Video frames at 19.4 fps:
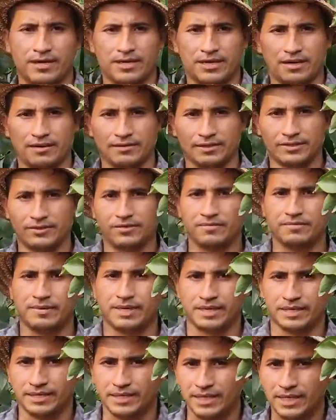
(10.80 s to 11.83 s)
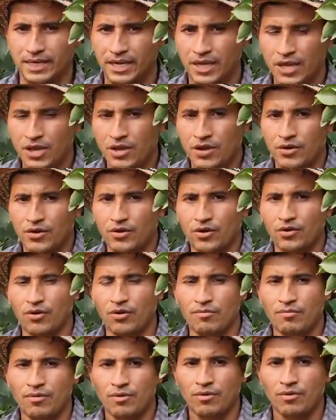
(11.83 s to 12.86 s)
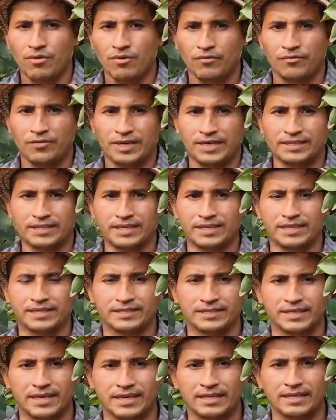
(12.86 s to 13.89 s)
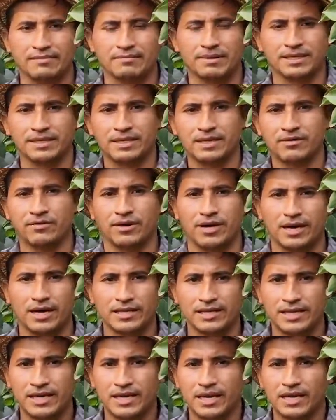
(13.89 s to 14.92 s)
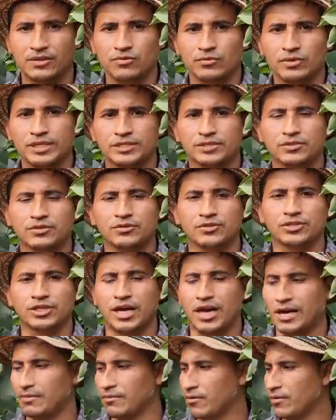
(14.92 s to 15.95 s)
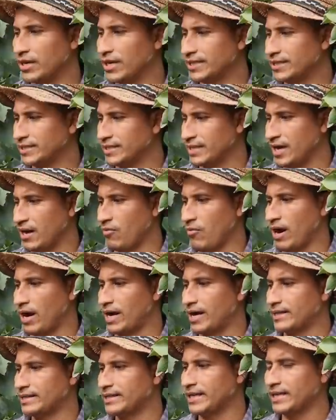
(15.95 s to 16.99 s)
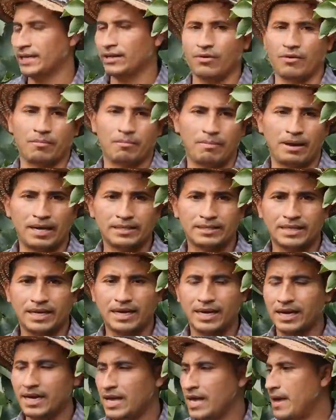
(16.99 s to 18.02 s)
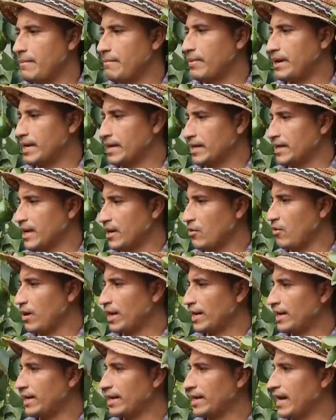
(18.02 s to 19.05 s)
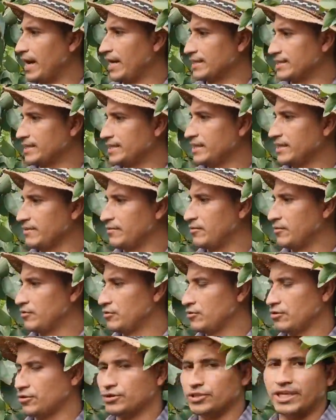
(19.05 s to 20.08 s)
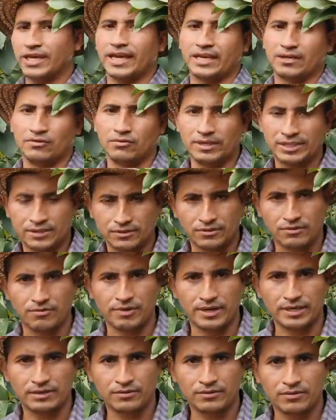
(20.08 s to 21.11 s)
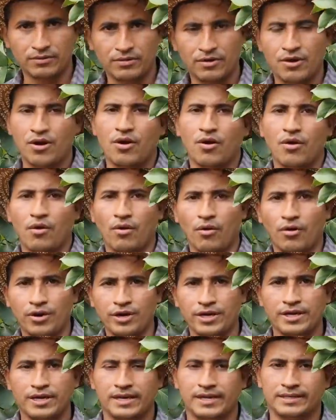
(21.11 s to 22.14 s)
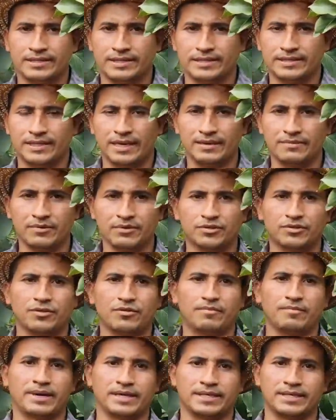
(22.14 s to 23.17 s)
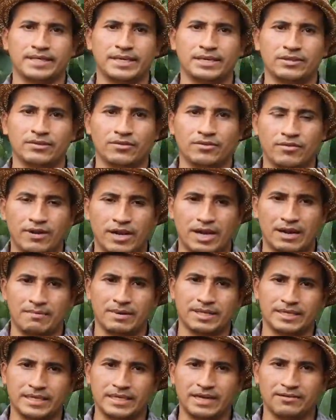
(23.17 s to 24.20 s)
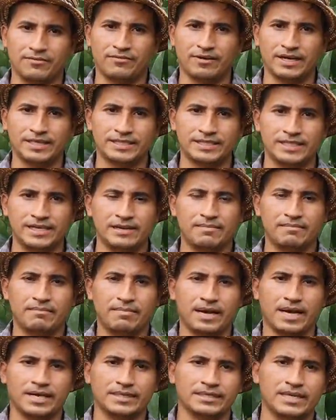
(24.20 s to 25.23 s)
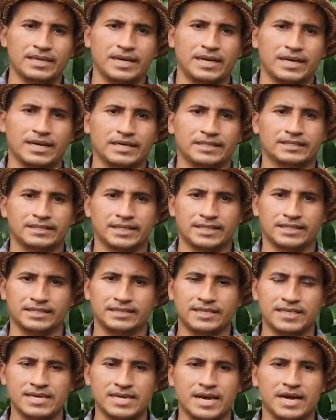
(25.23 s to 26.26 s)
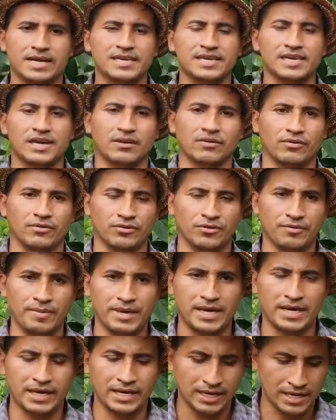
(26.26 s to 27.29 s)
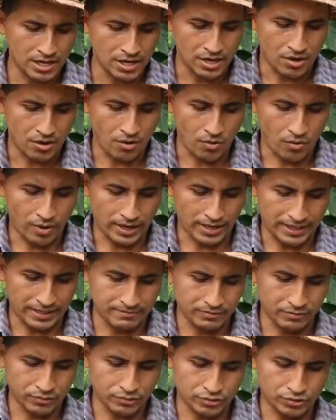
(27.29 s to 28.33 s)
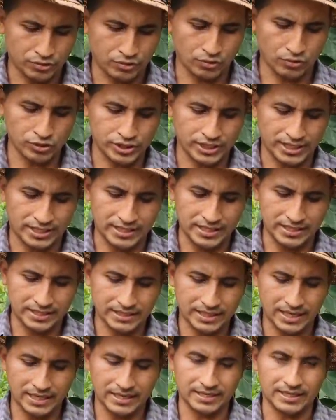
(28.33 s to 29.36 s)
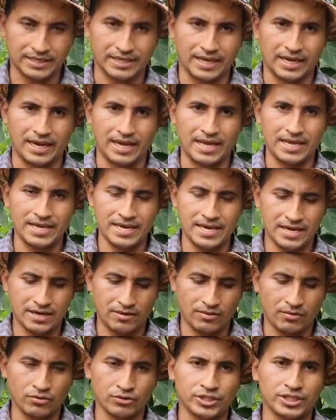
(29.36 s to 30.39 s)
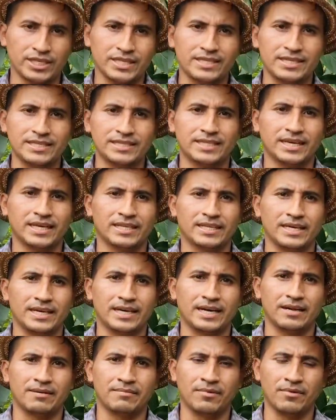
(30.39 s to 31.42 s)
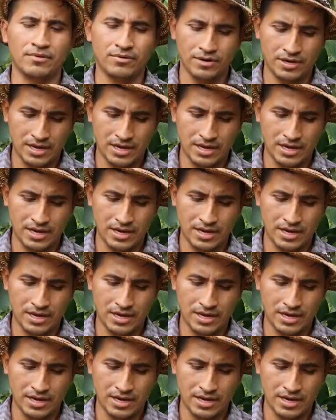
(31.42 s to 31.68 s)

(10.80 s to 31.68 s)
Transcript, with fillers: y a la vez compartir cómo fertilizar de manera orgánica nuestros árboles de aguacate o palta para que cuajen así de frutos en nuestro huerto. Hoy les estaremos compartiendo la manera fácil, práctica, sencilla y económica lo haremos con ceniza de leña o ceniza de carbón.